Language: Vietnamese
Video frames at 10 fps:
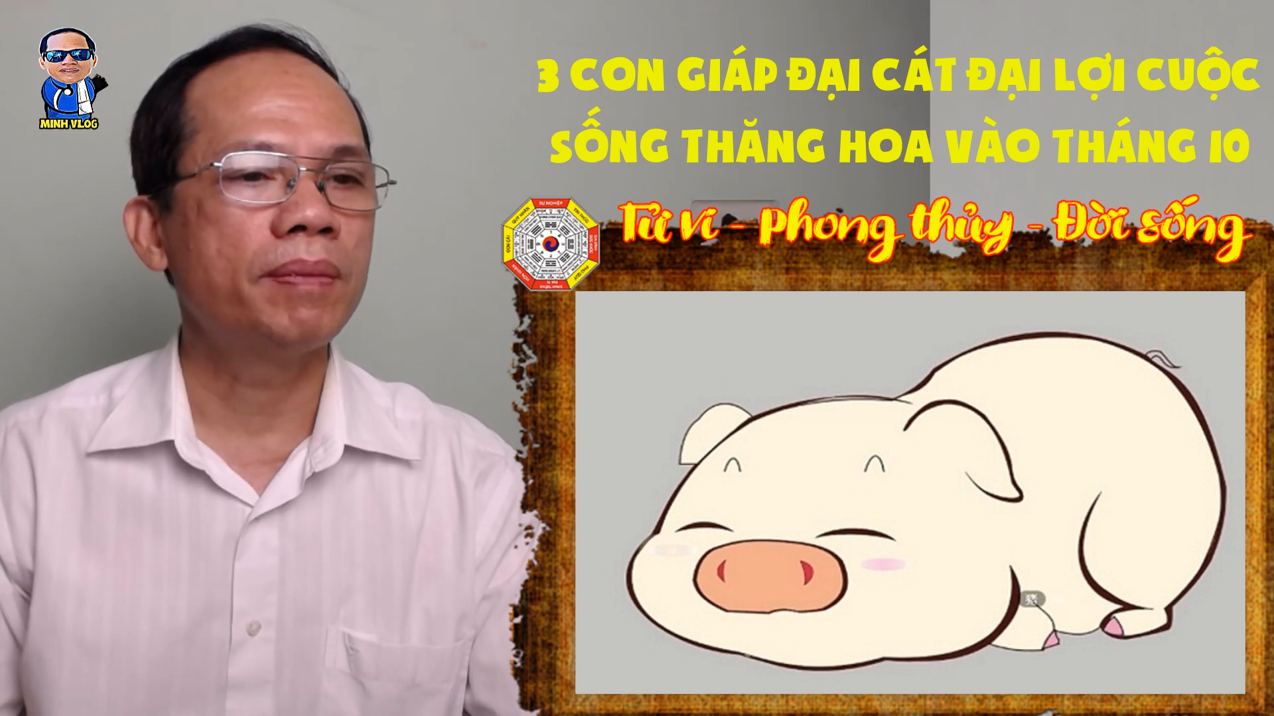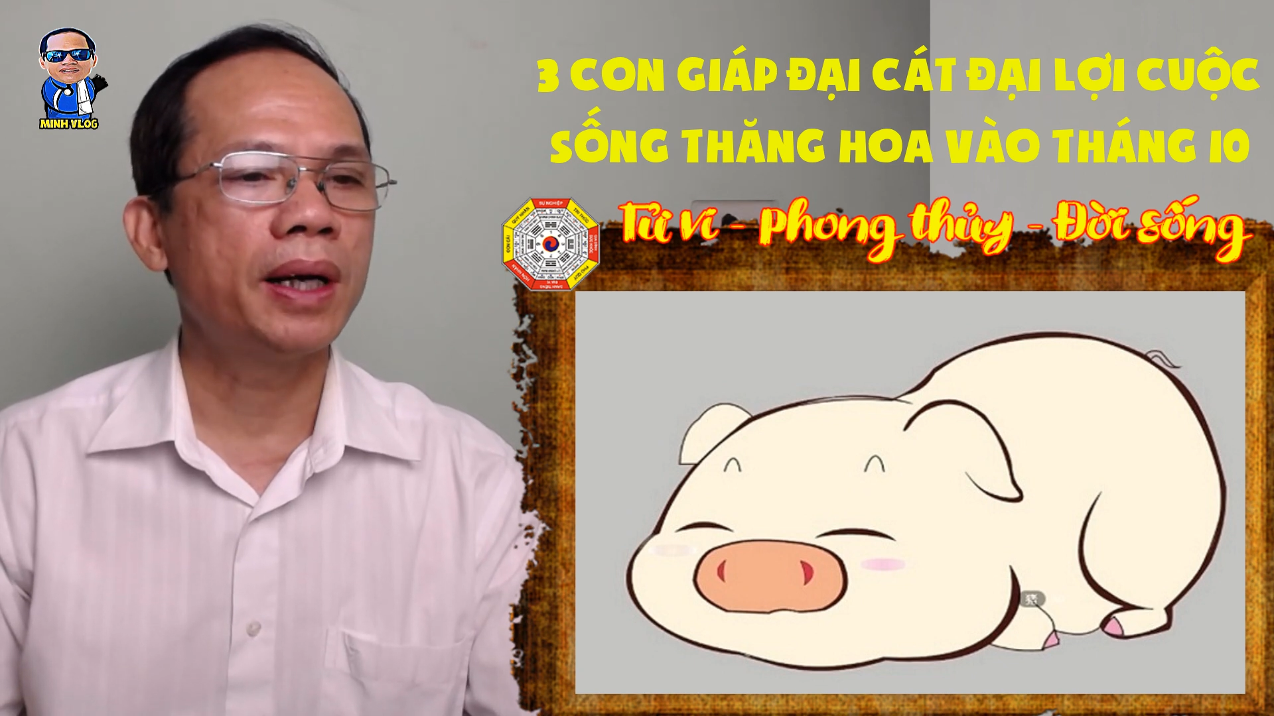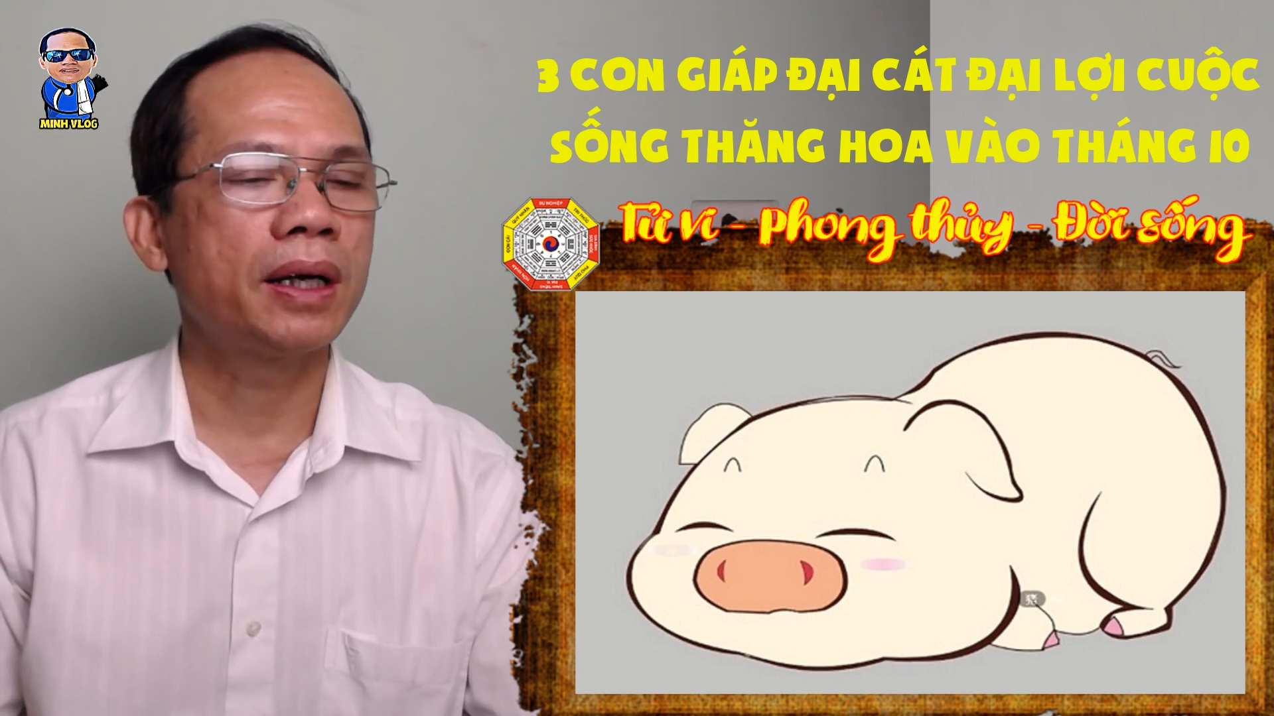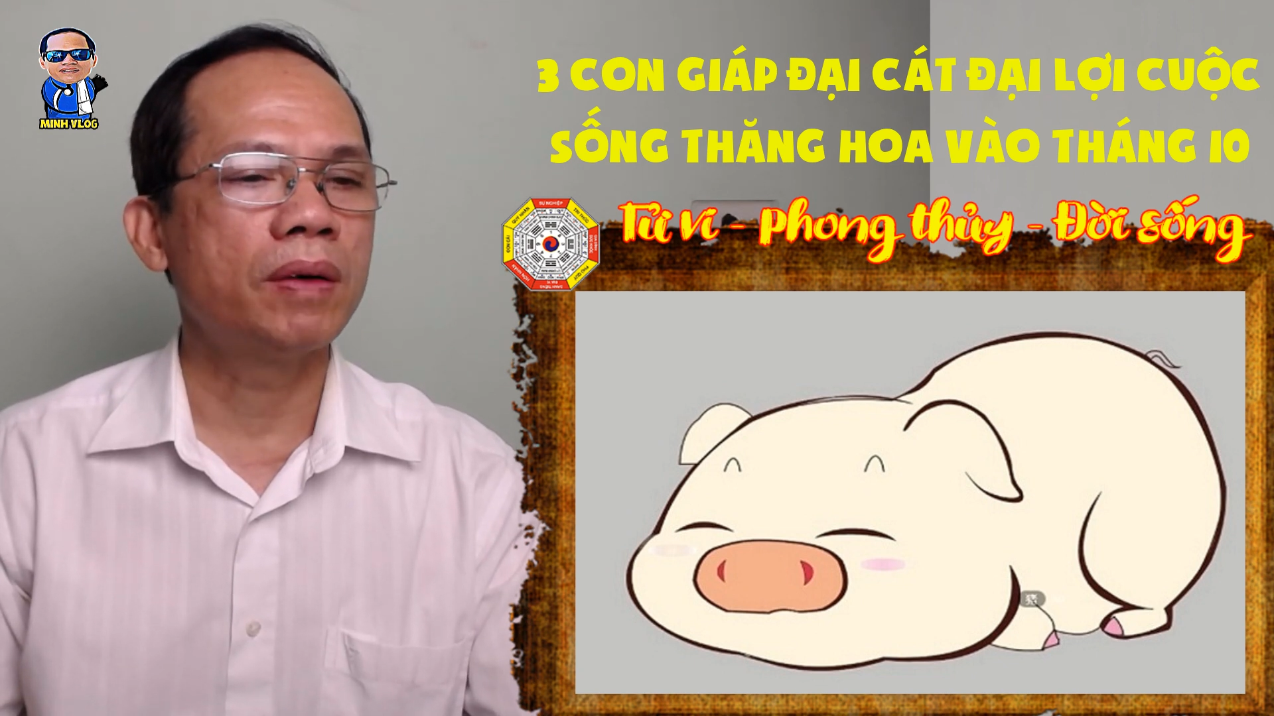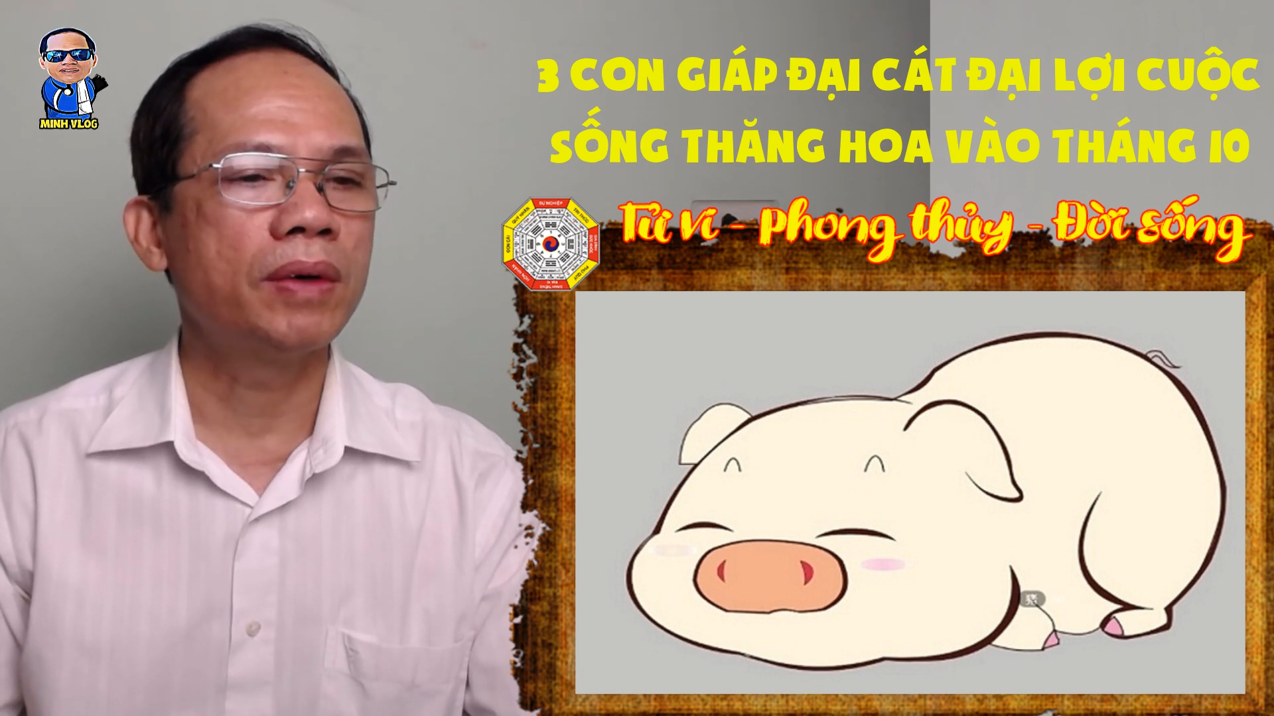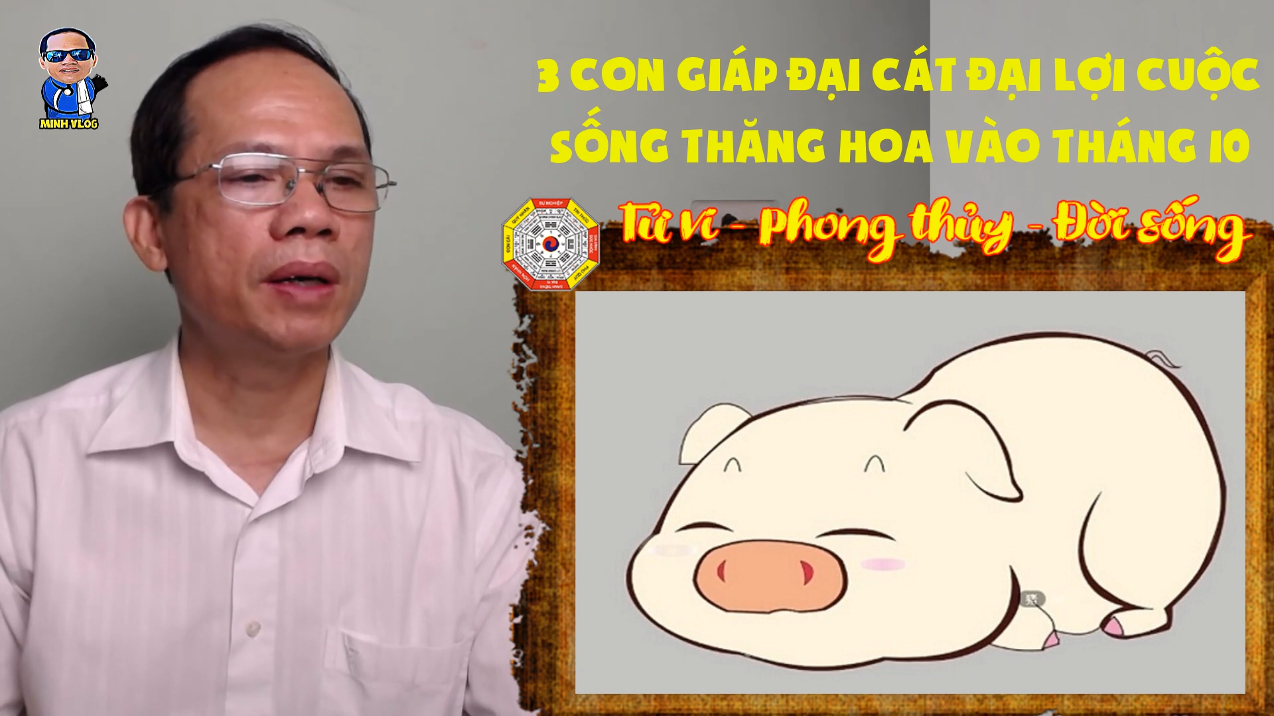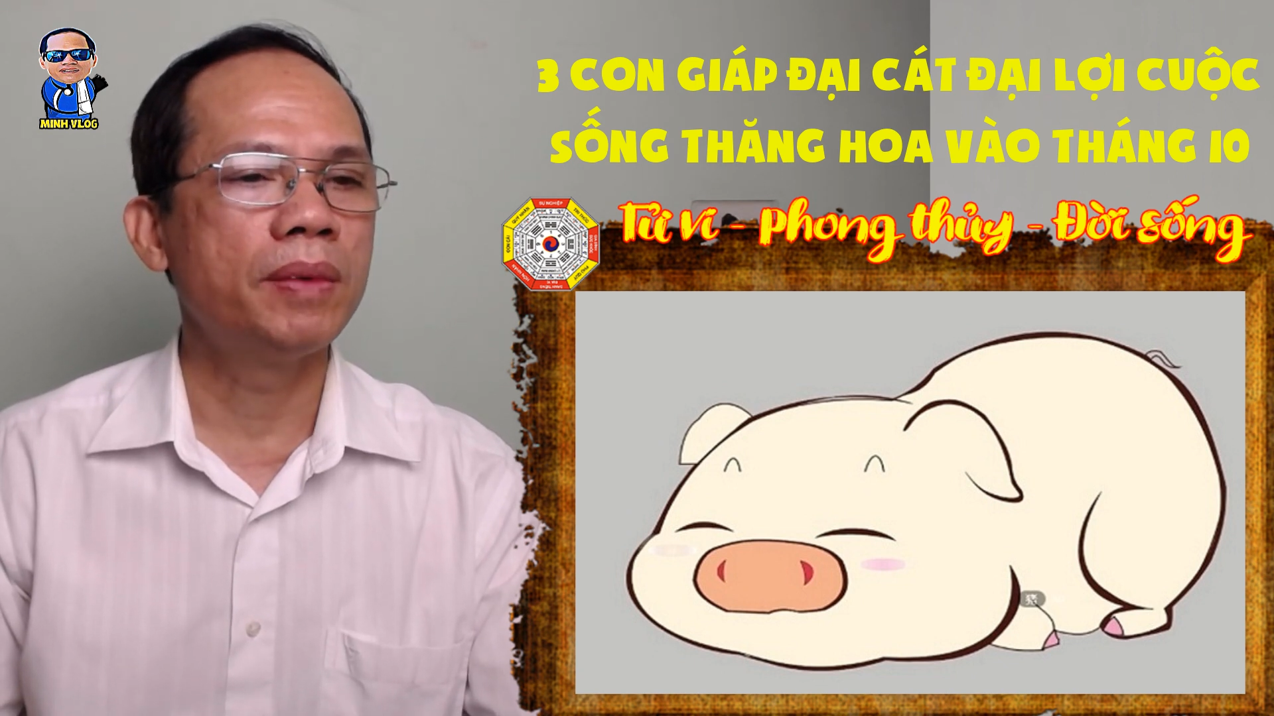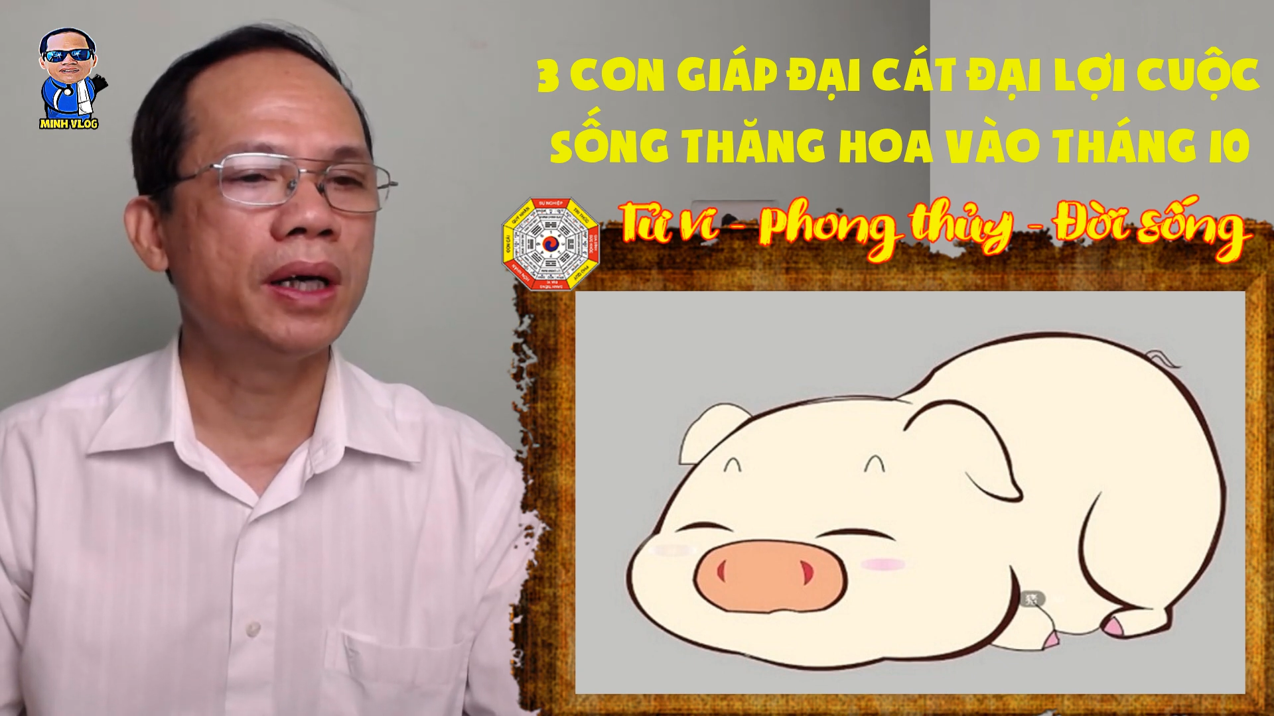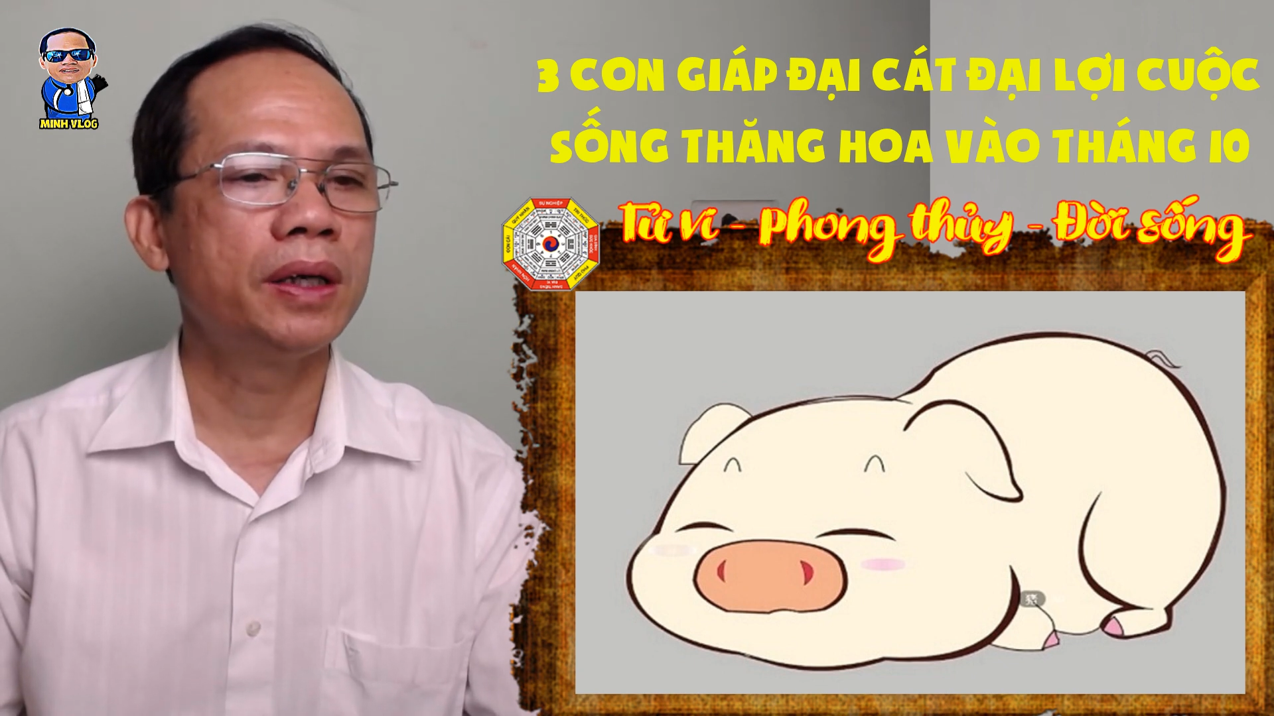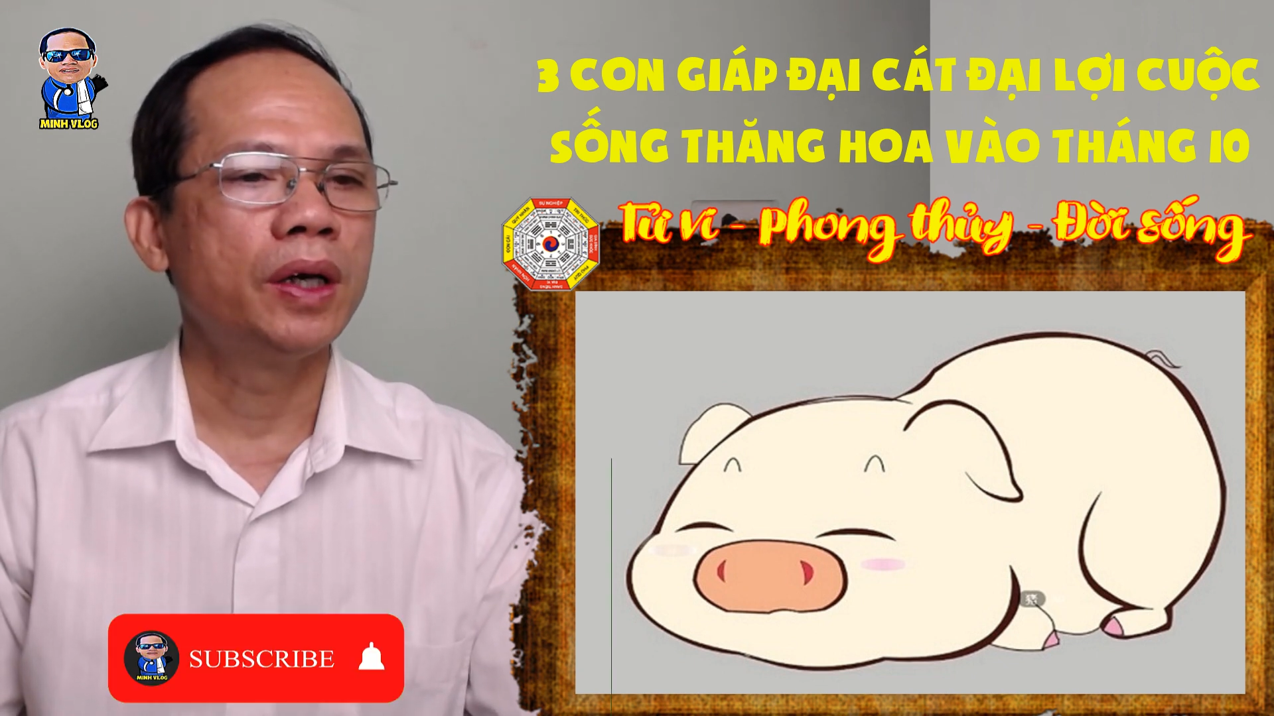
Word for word: 2020,